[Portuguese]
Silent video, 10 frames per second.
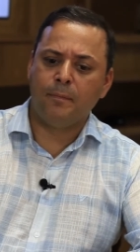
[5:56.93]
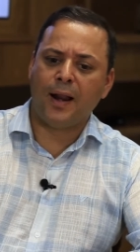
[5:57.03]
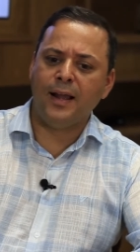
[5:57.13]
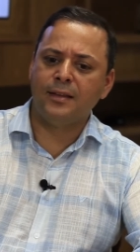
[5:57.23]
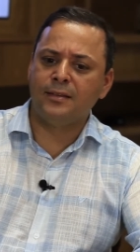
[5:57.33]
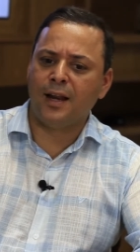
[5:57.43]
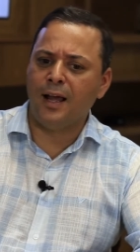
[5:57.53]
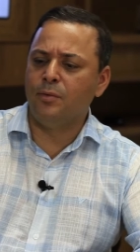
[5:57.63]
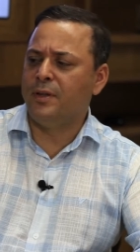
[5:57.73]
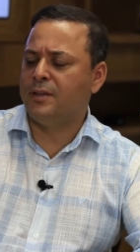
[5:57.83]
para
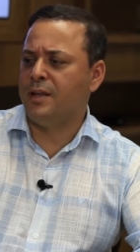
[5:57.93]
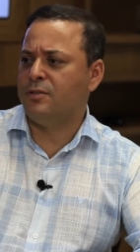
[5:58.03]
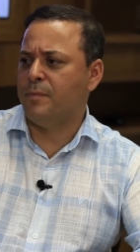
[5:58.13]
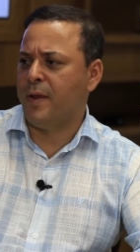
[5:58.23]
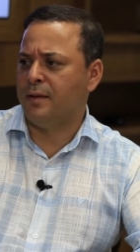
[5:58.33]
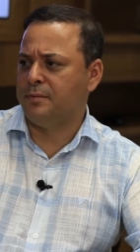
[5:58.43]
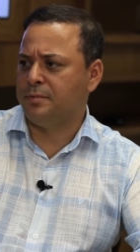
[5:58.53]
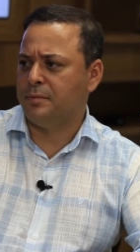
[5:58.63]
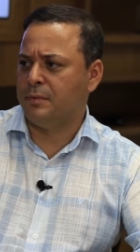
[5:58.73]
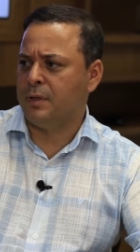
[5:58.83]
entrar no
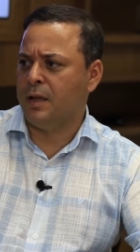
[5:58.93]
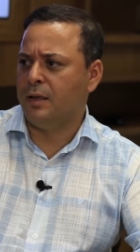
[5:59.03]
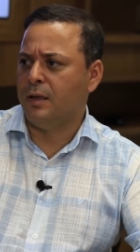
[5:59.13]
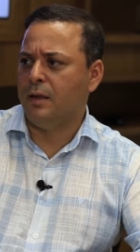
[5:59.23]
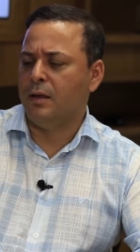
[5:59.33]
entendimento né,